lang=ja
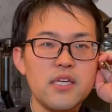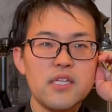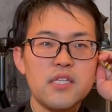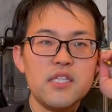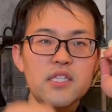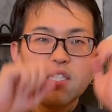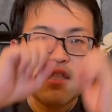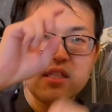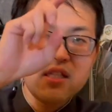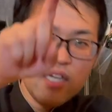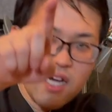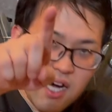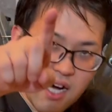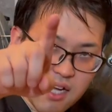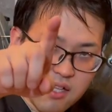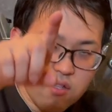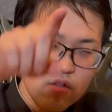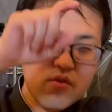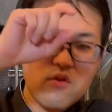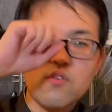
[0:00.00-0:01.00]
1
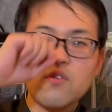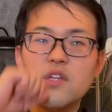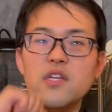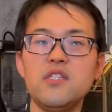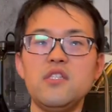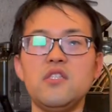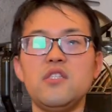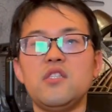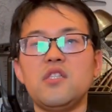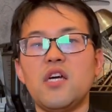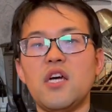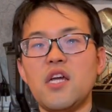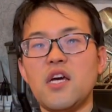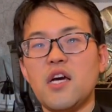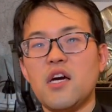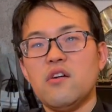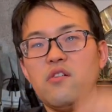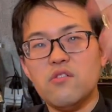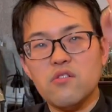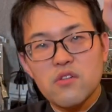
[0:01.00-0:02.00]
ハートと同じ位置から
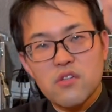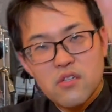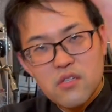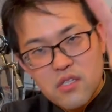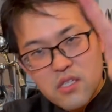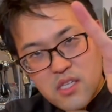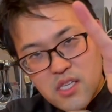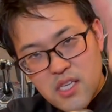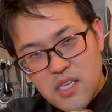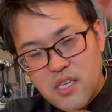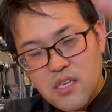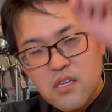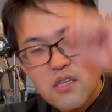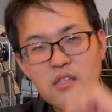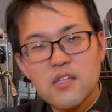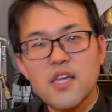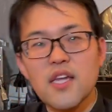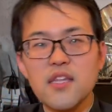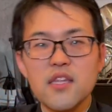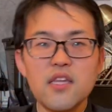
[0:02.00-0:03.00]
書く2立っ
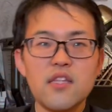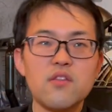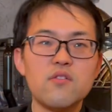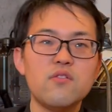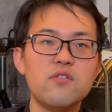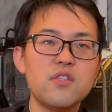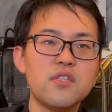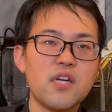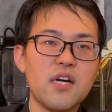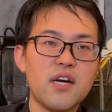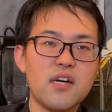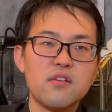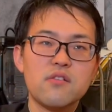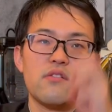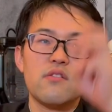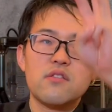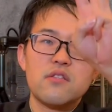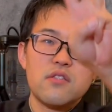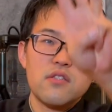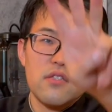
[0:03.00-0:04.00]
たと振り下がる
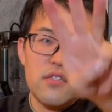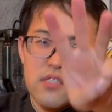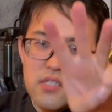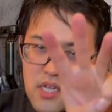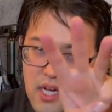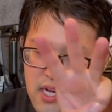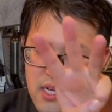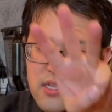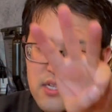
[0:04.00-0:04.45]
3